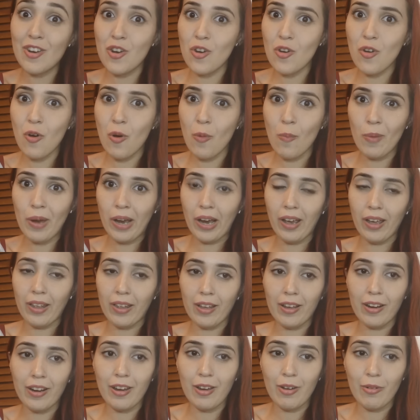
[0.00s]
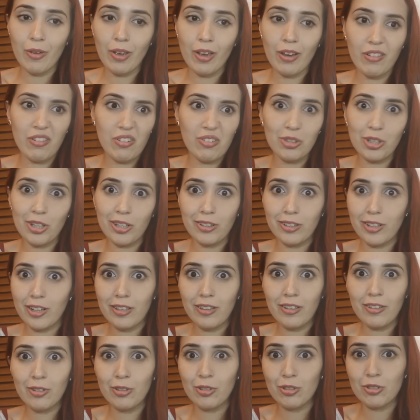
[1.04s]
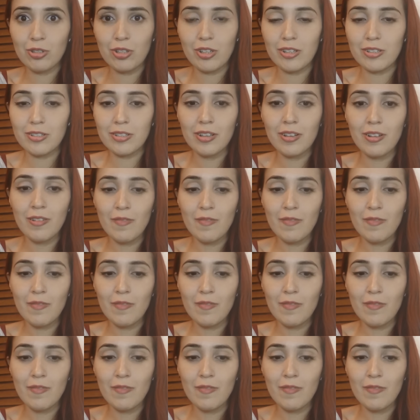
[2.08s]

no me quedaría bien otra talla, entonces